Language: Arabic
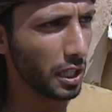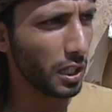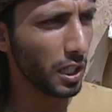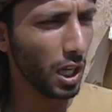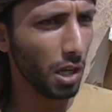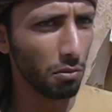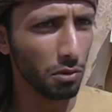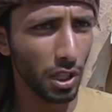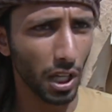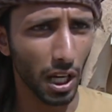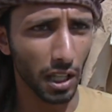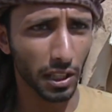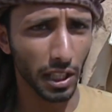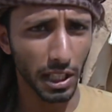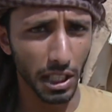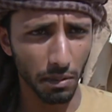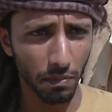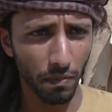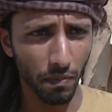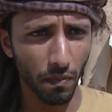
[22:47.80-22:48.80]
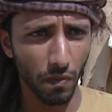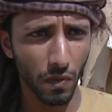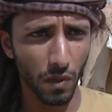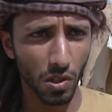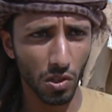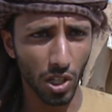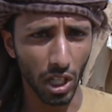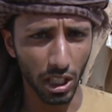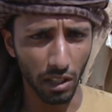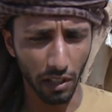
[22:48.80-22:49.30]
الحمد لله طيب
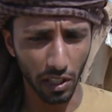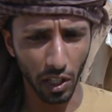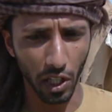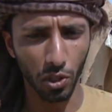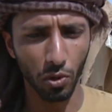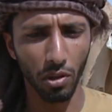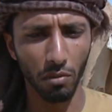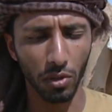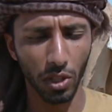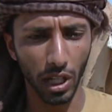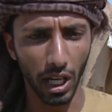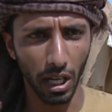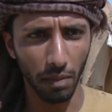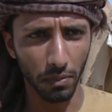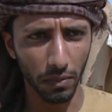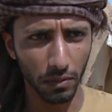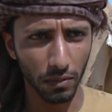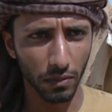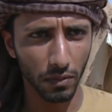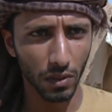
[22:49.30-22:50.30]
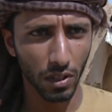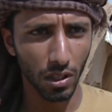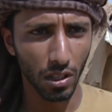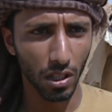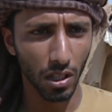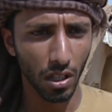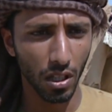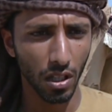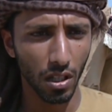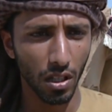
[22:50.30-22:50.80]
صادفتنا شوي متاعب
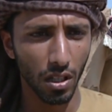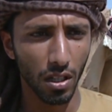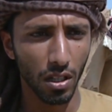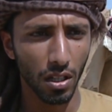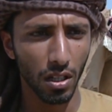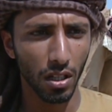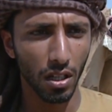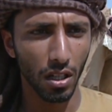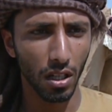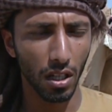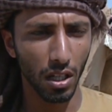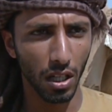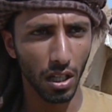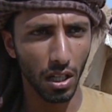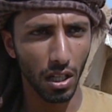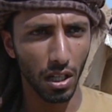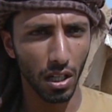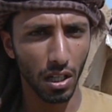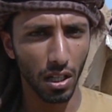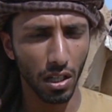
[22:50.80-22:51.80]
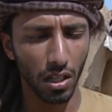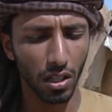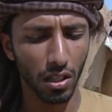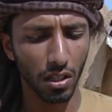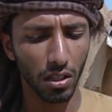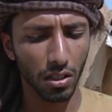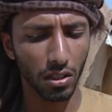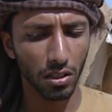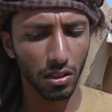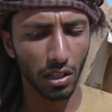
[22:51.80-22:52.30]

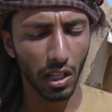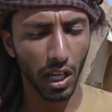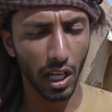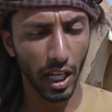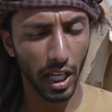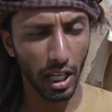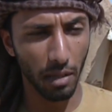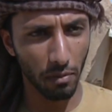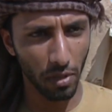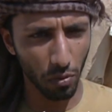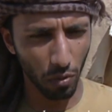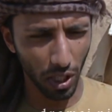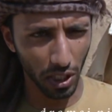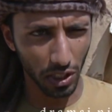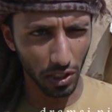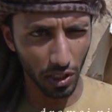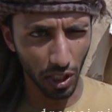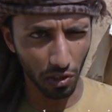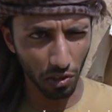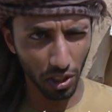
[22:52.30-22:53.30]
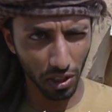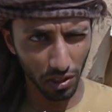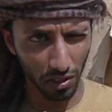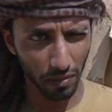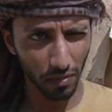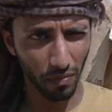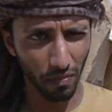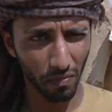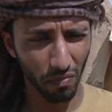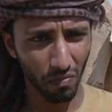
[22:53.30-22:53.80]
أه طلعنا من وادي جرجيز
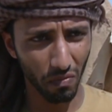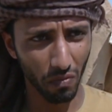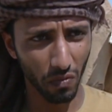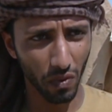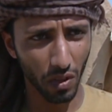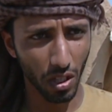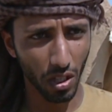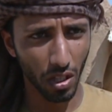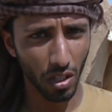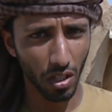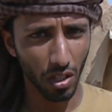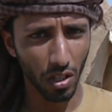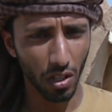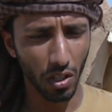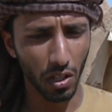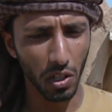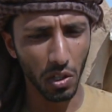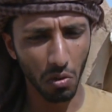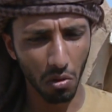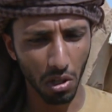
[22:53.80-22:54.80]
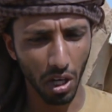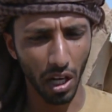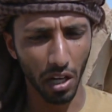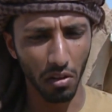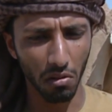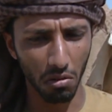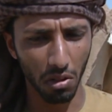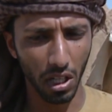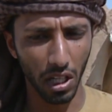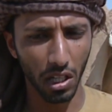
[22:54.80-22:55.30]
اللي هو كان
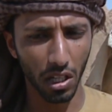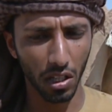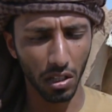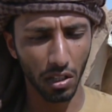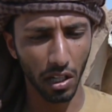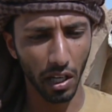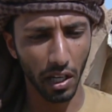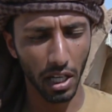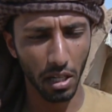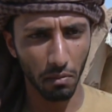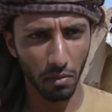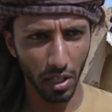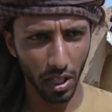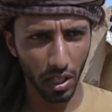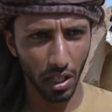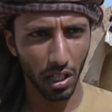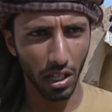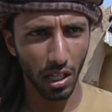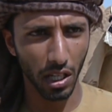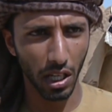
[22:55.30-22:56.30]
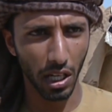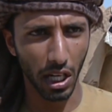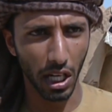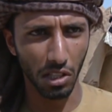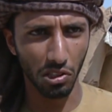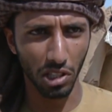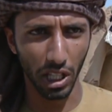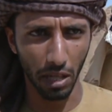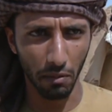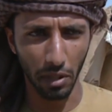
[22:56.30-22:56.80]
هو تقريبا
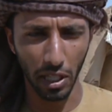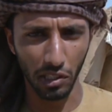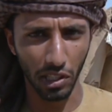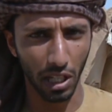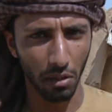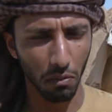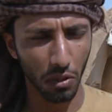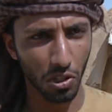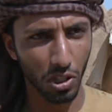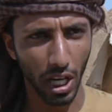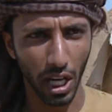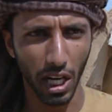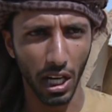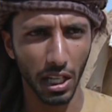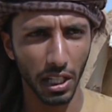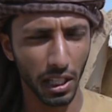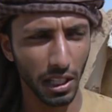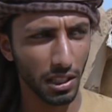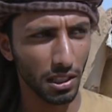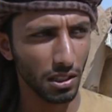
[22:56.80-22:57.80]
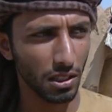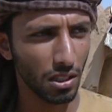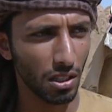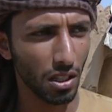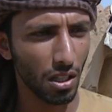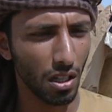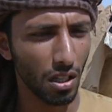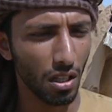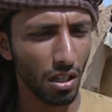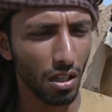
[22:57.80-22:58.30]
أصعب أصعب مسار علينا
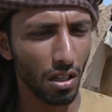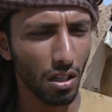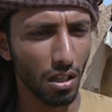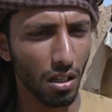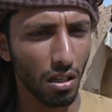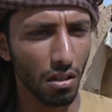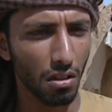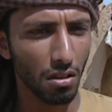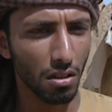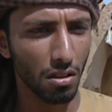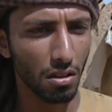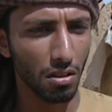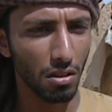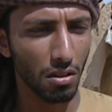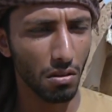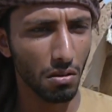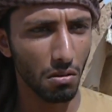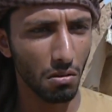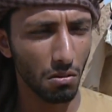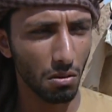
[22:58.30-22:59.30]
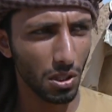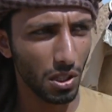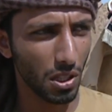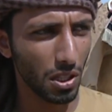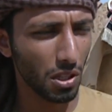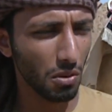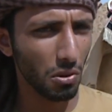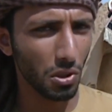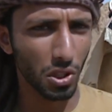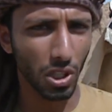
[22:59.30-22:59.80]

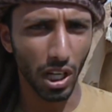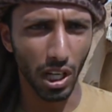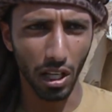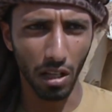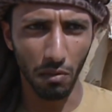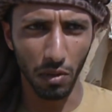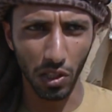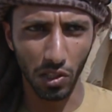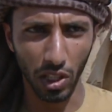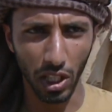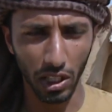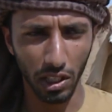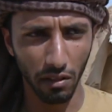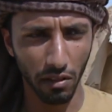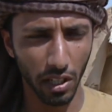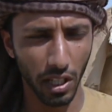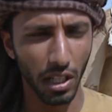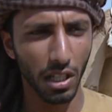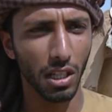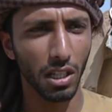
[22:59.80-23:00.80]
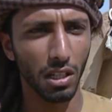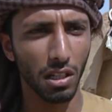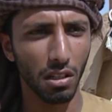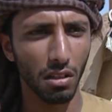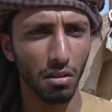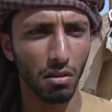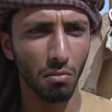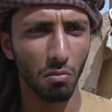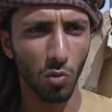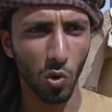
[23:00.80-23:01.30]
وان شاء الله ما صادفنا
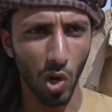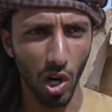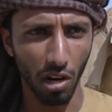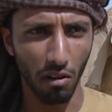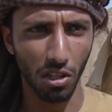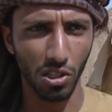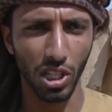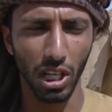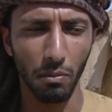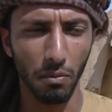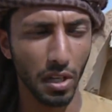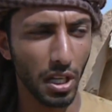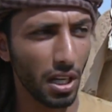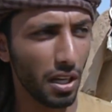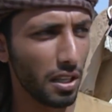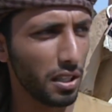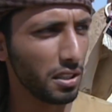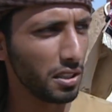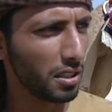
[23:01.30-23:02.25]
مواقف اصعب من هذا